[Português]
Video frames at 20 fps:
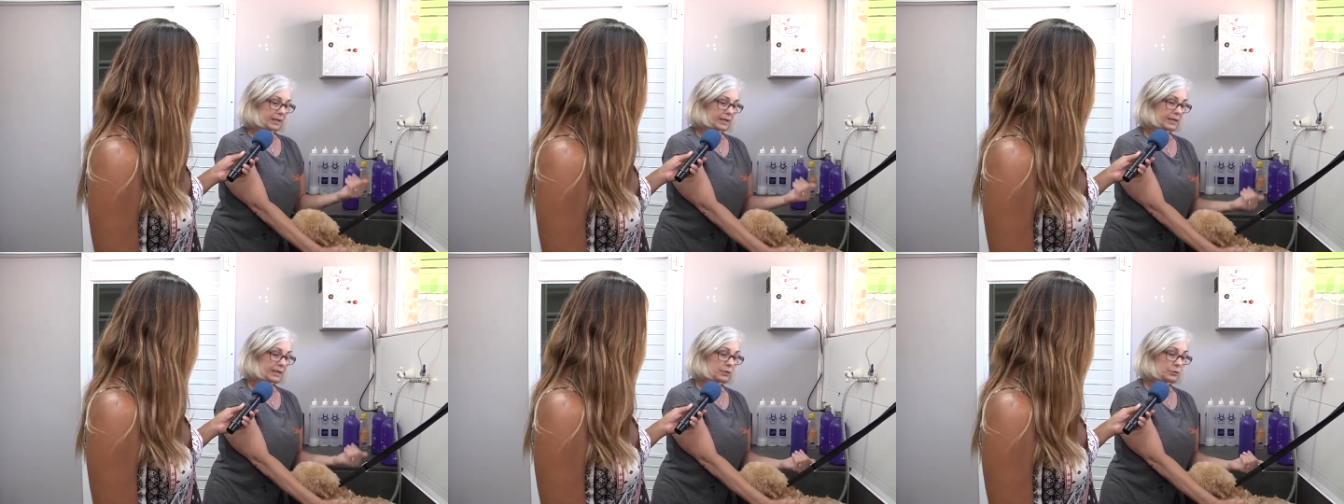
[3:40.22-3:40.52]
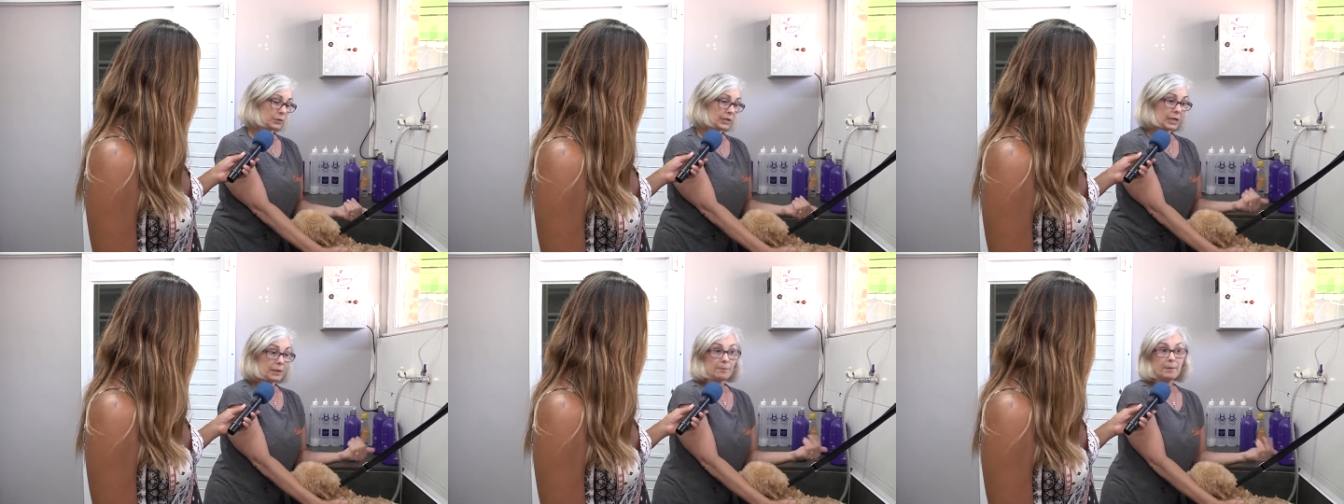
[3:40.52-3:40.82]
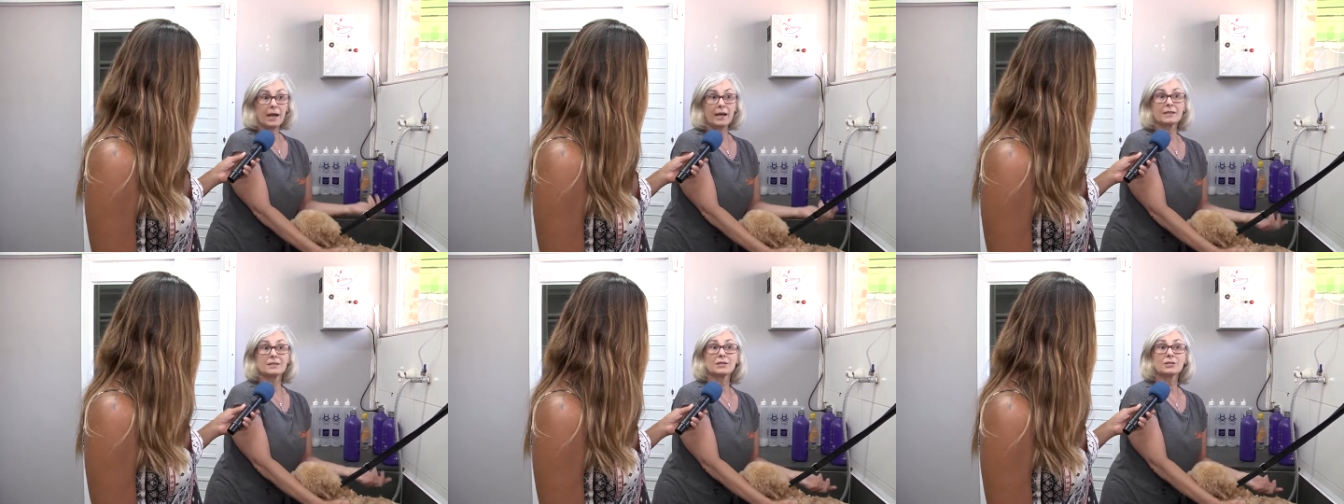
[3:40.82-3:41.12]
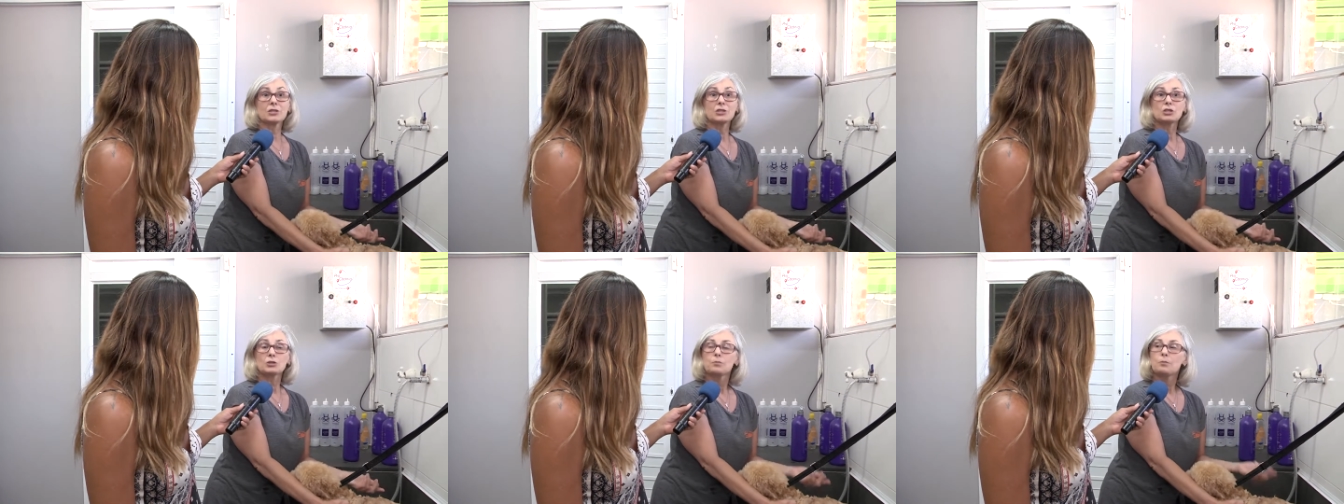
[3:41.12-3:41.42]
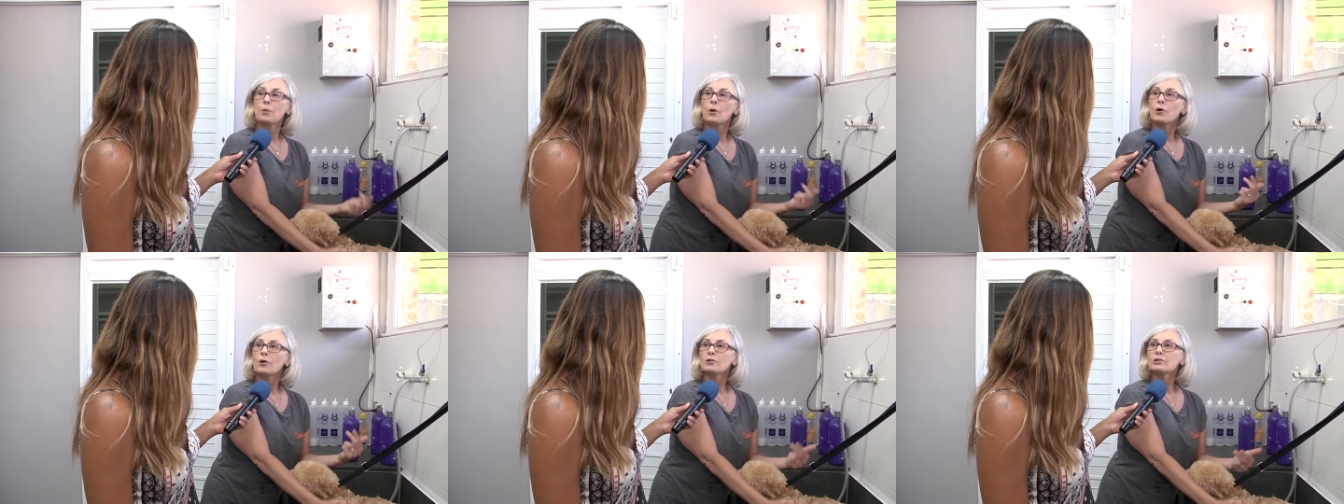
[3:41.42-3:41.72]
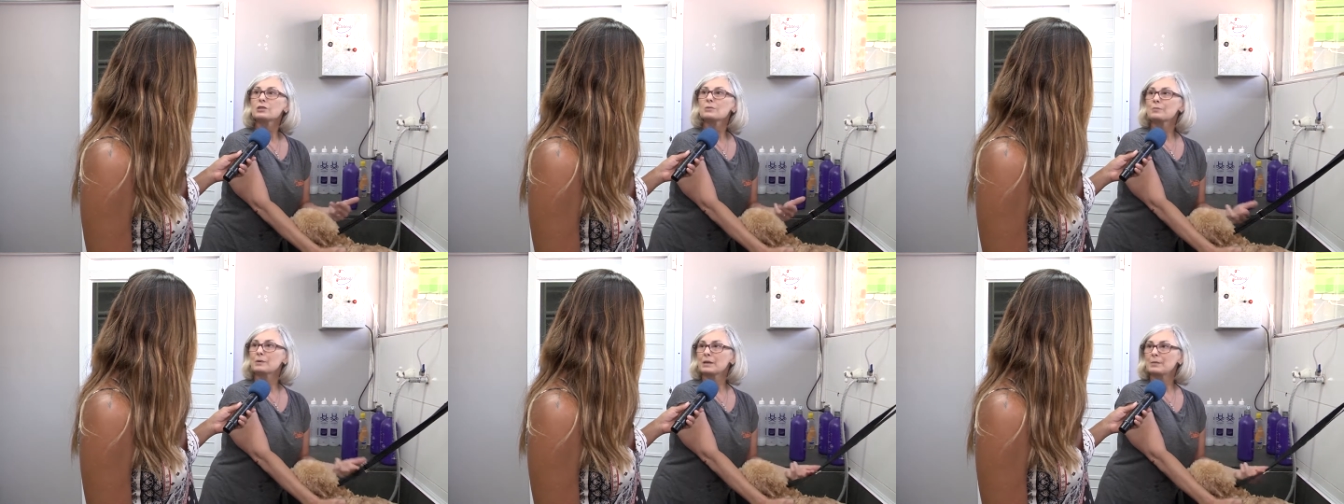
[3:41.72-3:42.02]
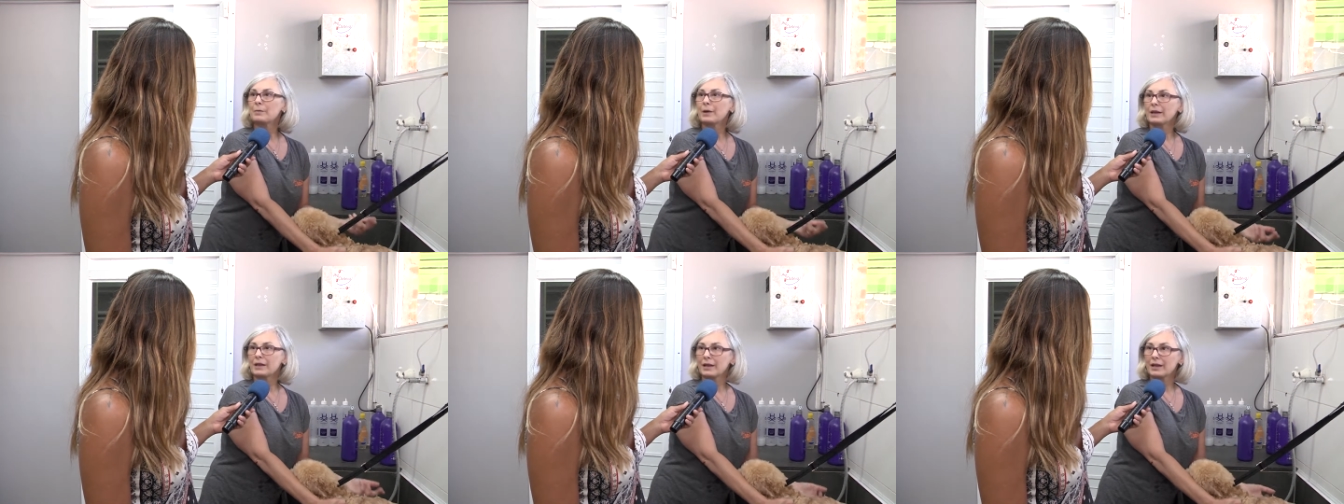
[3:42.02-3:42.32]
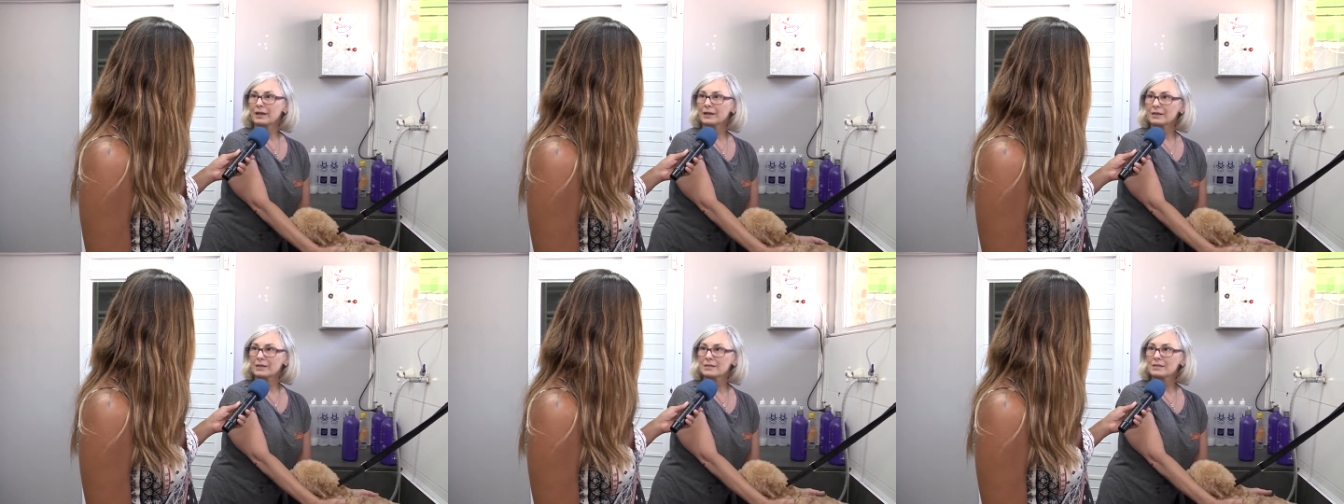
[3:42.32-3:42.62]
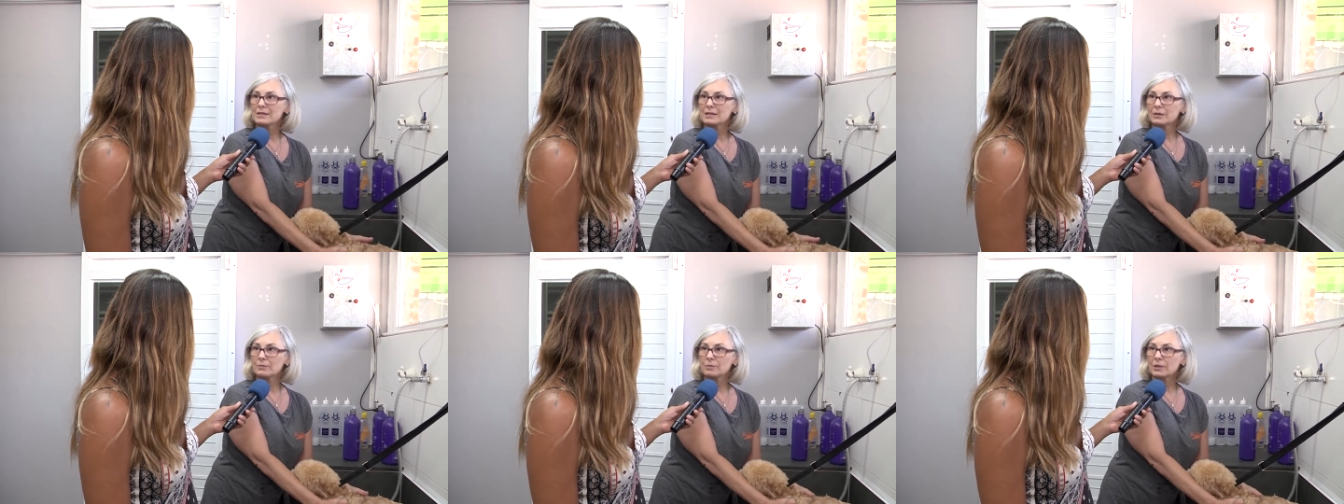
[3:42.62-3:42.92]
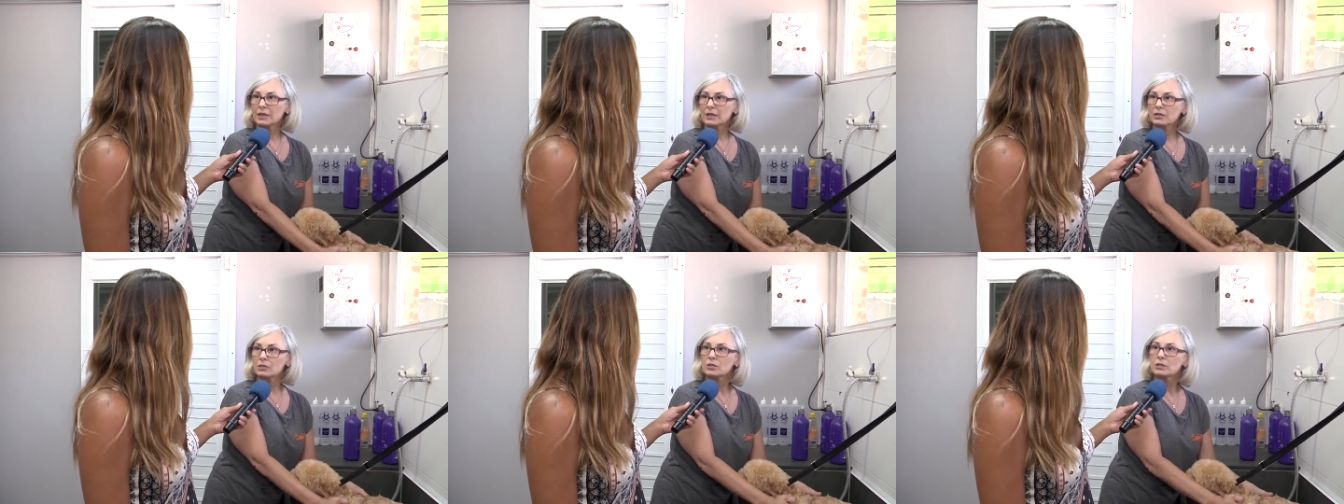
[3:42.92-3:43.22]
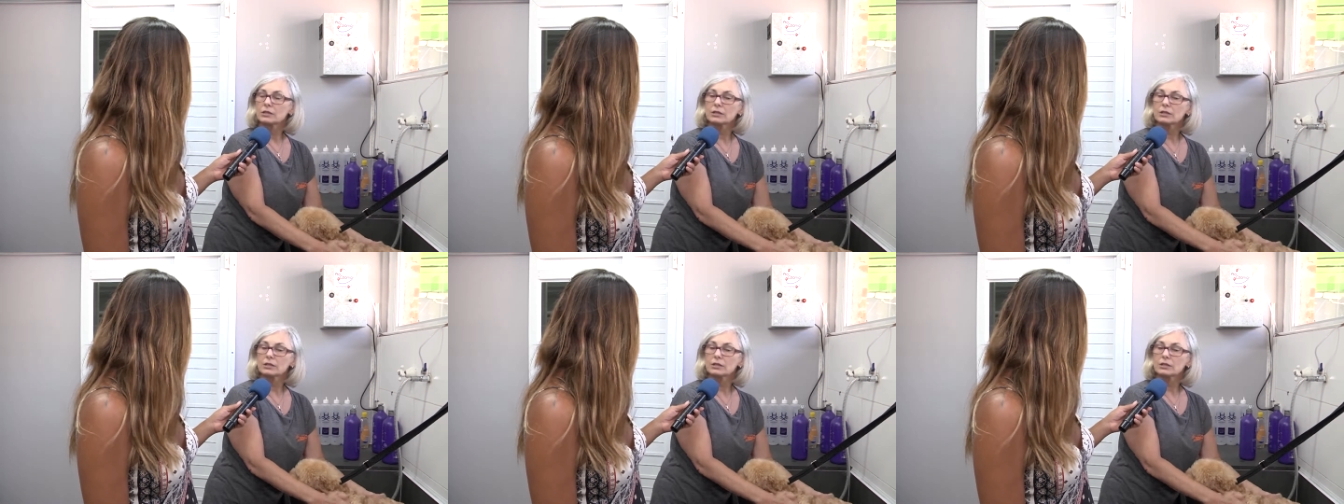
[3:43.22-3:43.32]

E o que mais? A gente pode preparar esse ambiente.